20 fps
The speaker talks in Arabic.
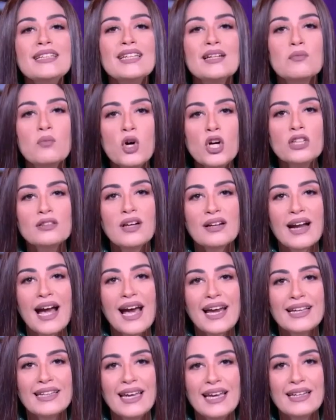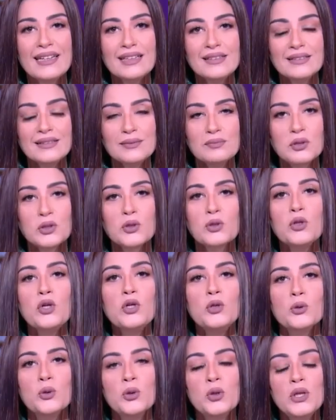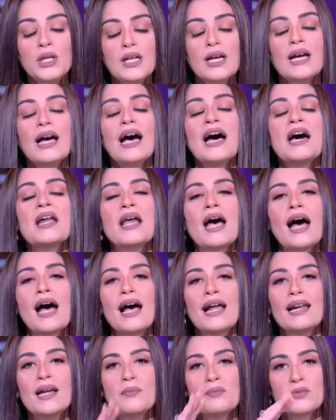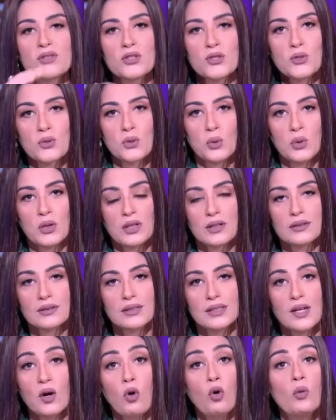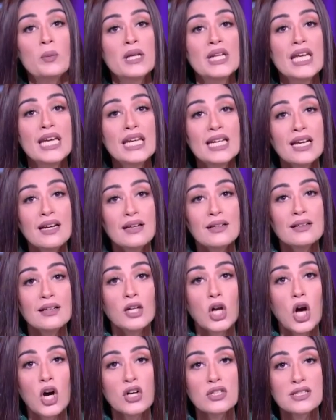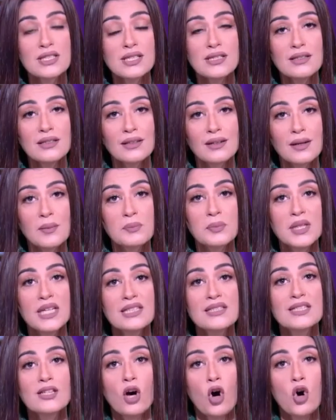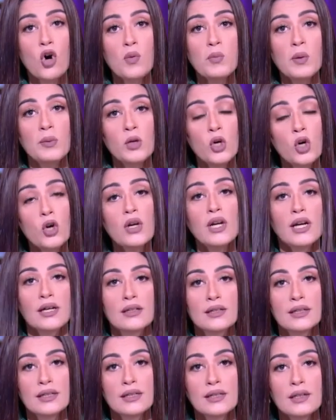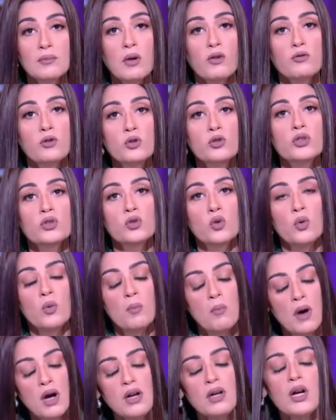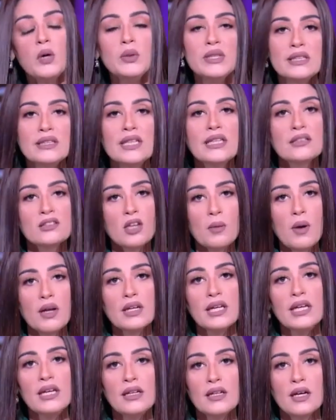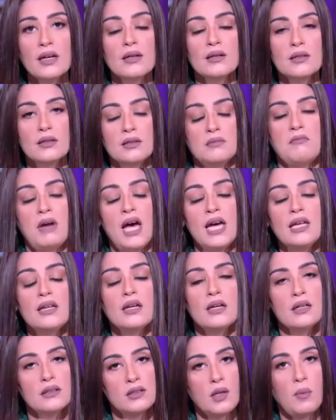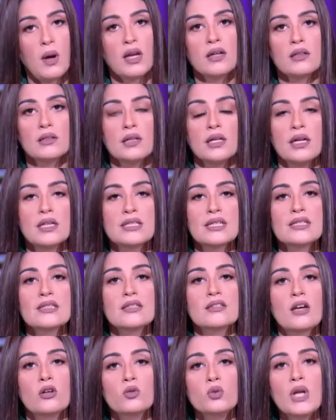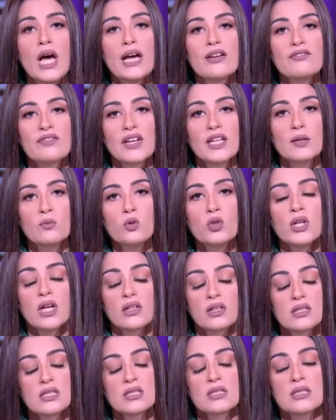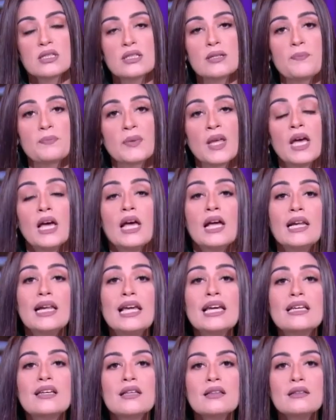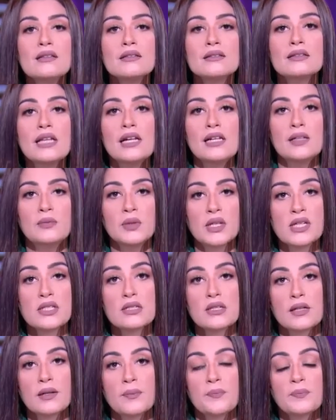ان المحضر احيانا بيروح يقول انا اعلمت الزوج ومن هنا القاضي بيدي حكم بالخلع المفروض انه مره واثنين طبعا احنا معانا طبعا اساتذه قانون هيفهمونا القصه دي لكن ده اللي بيحصل